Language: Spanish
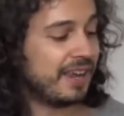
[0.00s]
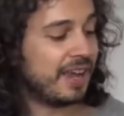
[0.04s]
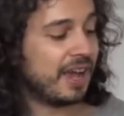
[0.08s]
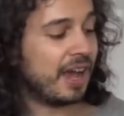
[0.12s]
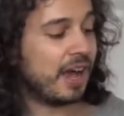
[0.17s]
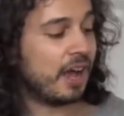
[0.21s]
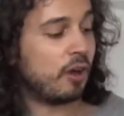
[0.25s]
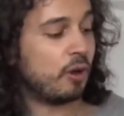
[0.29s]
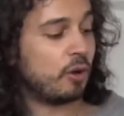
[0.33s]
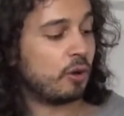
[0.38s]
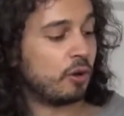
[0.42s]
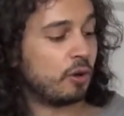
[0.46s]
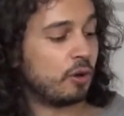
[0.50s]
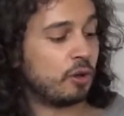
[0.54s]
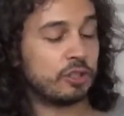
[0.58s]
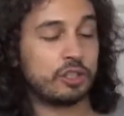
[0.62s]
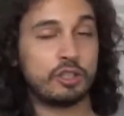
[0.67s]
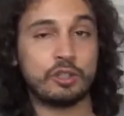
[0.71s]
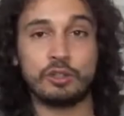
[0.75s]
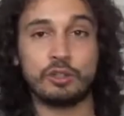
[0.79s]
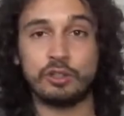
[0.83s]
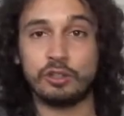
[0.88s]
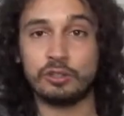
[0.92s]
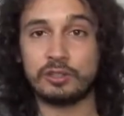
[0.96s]
Hago
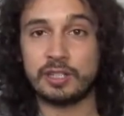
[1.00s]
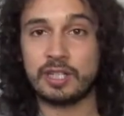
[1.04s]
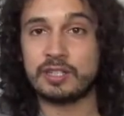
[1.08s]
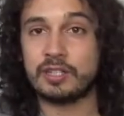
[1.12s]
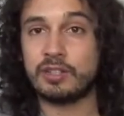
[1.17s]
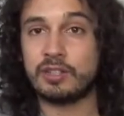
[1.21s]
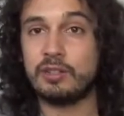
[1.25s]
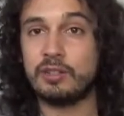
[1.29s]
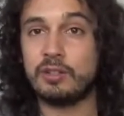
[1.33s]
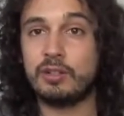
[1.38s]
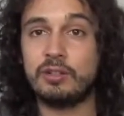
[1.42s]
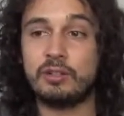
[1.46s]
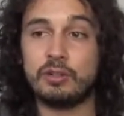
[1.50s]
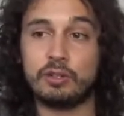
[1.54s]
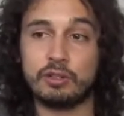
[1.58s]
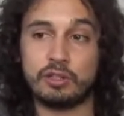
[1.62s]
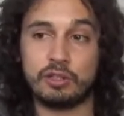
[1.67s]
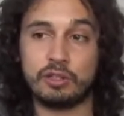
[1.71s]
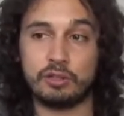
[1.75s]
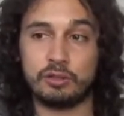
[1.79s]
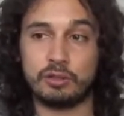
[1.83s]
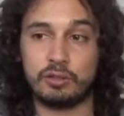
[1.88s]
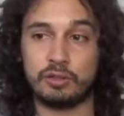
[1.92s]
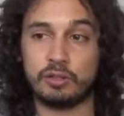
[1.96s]
8 notas en do,
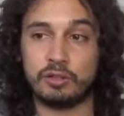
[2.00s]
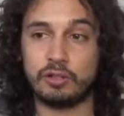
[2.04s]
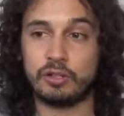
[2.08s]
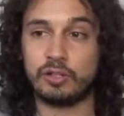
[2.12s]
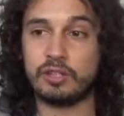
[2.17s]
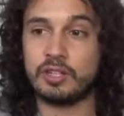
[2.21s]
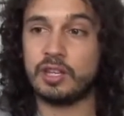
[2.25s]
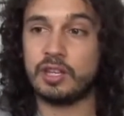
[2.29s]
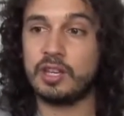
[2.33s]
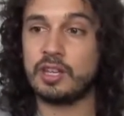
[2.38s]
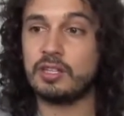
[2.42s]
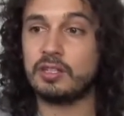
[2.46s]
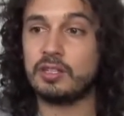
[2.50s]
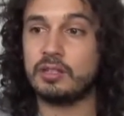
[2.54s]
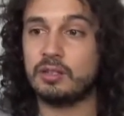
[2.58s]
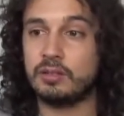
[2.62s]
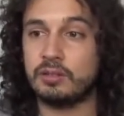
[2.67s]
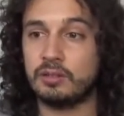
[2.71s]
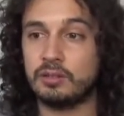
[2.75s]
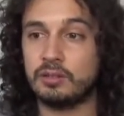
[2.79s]
8 corcheas,